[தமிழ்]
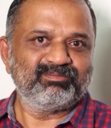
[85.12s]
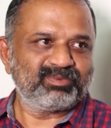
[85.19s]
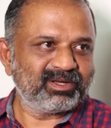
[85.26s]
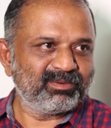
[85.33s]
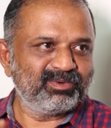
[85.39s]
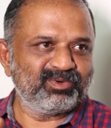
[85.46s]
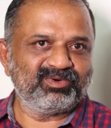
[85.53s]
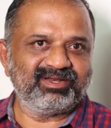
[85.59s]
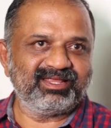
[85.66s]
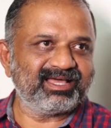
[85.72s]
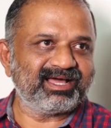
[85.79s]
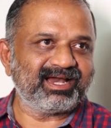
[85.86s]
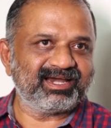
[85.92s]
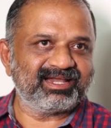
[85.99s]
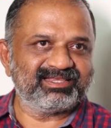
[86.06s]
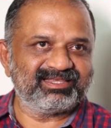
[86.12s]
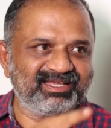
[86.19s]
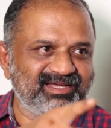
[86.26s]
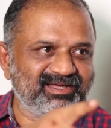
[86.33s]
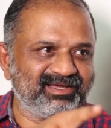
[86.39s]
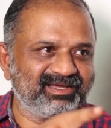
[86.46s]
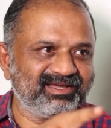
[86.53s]
பிரபுவுடைய அண்ணன்
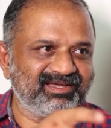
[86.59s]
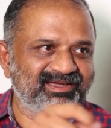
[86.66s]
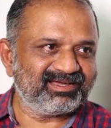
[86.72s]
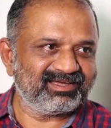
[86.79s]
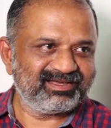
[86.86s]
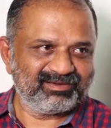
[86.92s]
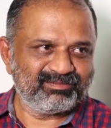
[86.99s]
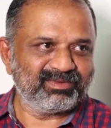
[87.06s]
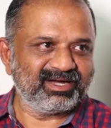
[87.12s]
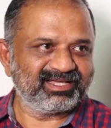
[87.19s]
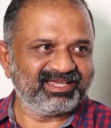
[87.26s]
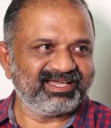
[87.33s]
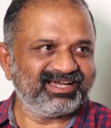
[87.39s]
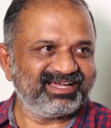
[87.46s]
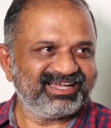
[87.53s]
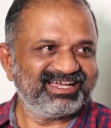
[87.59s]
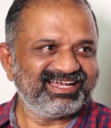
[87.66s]
தான் பாக்கியா